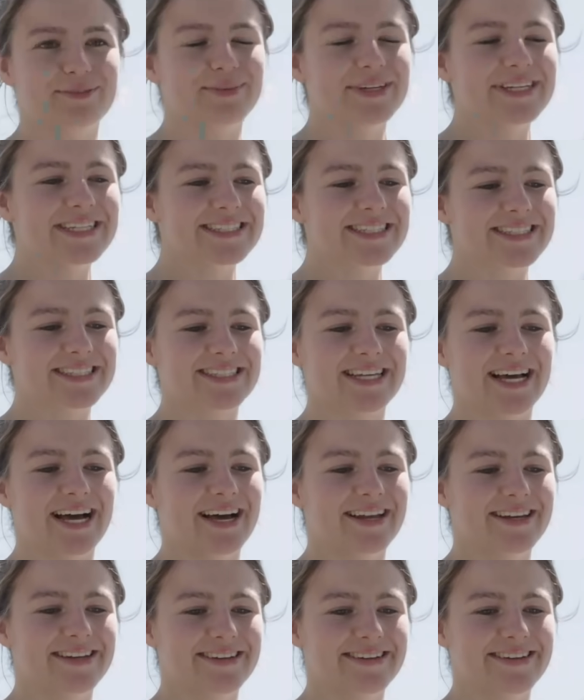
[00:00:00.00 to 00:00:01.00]
mich ist es
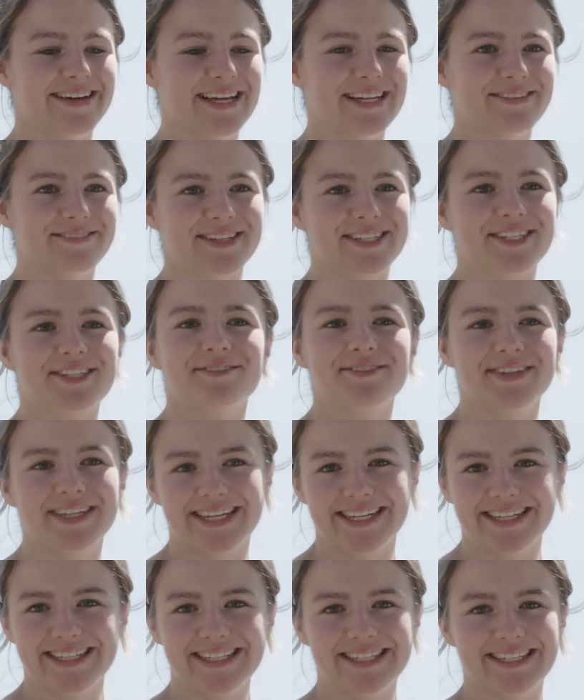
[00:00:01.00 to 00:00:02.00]
gerade etwas
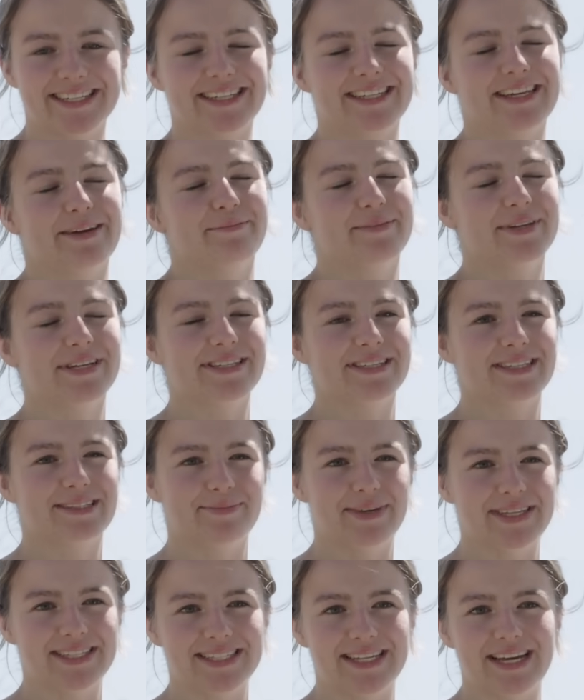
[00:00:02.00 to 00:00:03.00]
schwierig. Ich habe nicht das
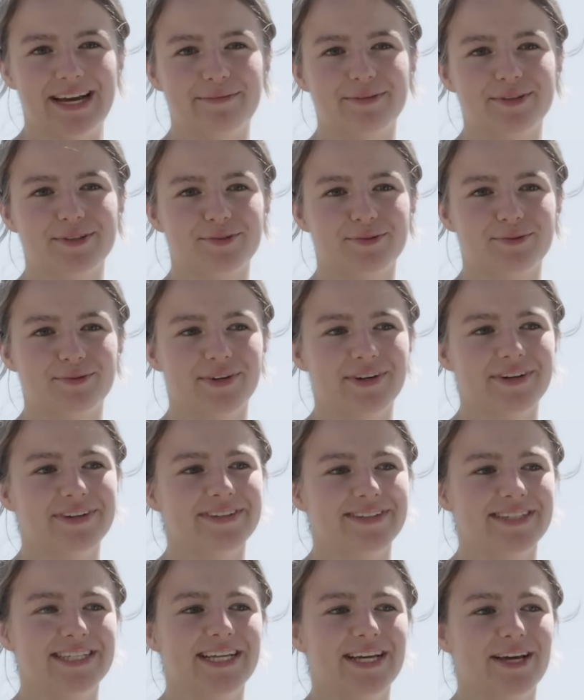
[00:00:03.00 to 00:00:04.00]
beste Abitur
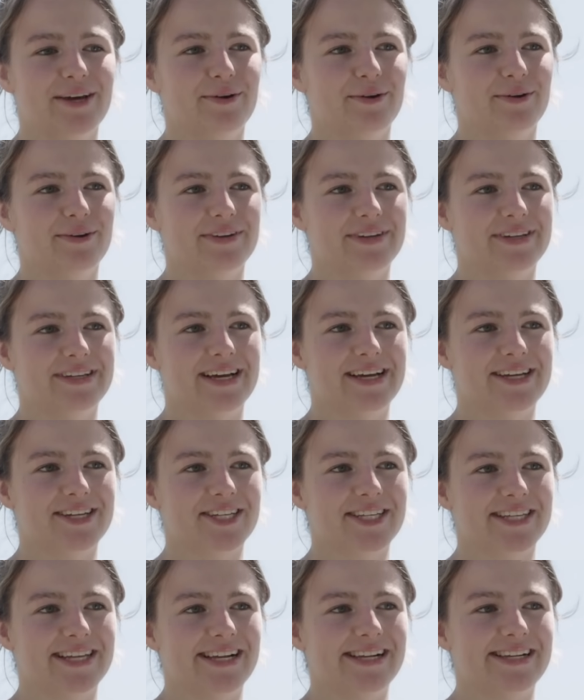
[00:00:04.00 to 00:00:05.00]
und da
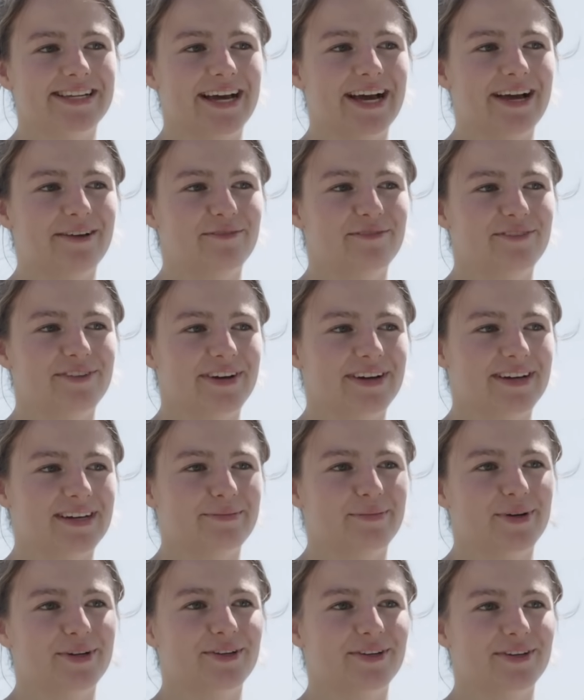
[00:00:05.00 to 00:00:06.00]
stellt einfach
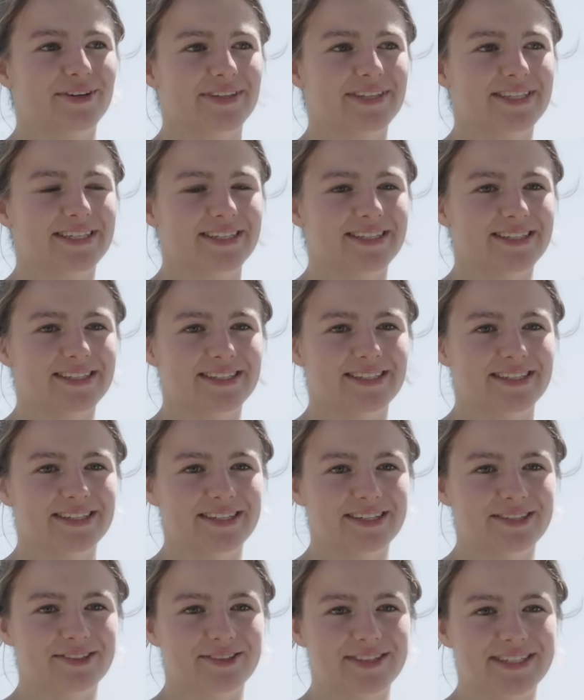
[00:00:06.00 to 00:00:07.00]
immer noch das
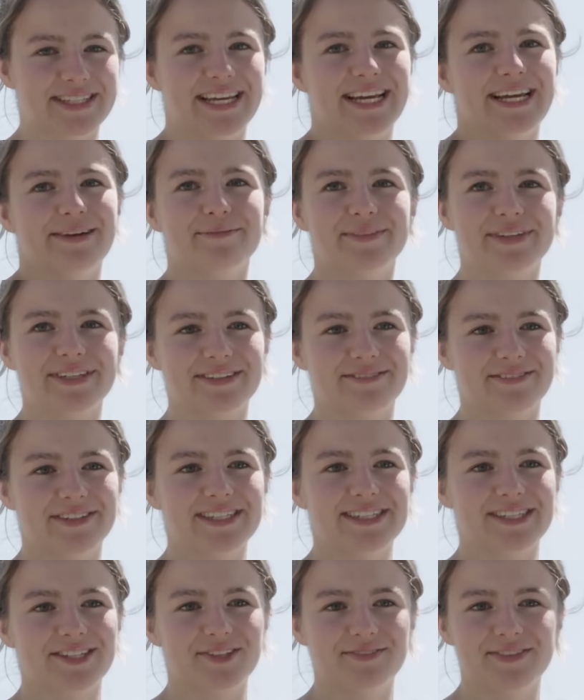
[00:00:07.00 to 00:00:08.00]
äh, System
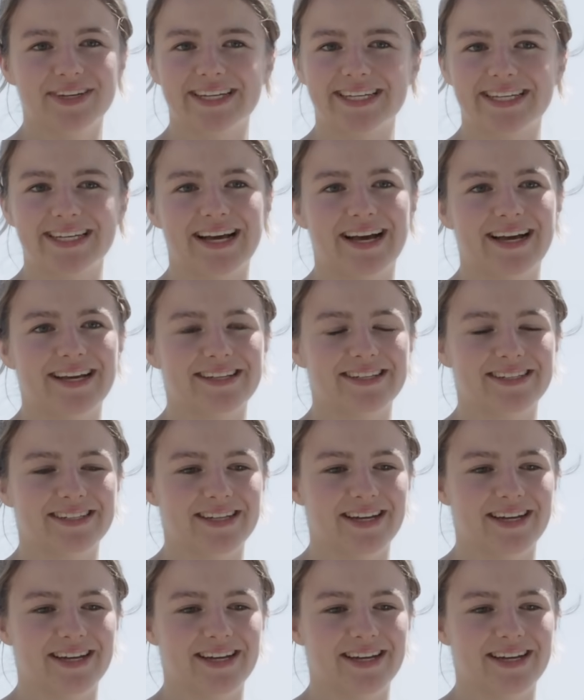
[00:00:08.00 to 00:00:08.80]
gewisse Schwierigkeiten